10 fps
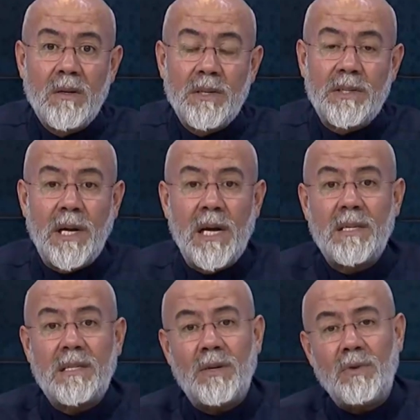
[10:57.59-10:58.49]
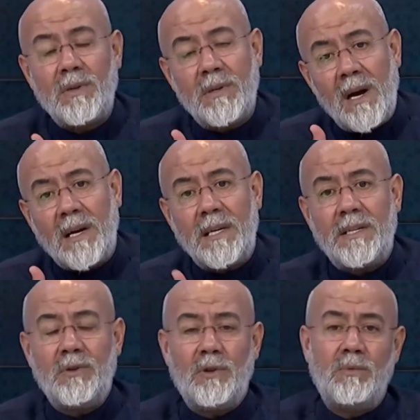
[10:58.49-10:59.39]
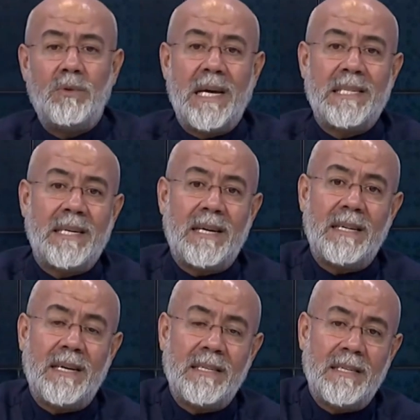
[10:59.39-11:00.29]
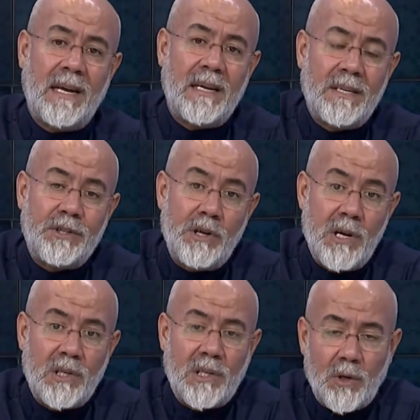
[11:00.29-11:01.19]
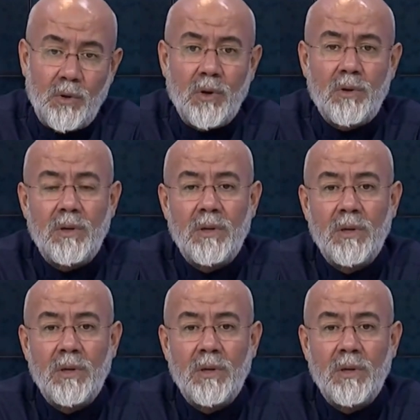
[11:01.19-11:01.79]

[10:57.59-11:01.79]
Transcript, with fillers: Şeyh Saduk naklediyor bunu eserlerinde. Şeyh Saduk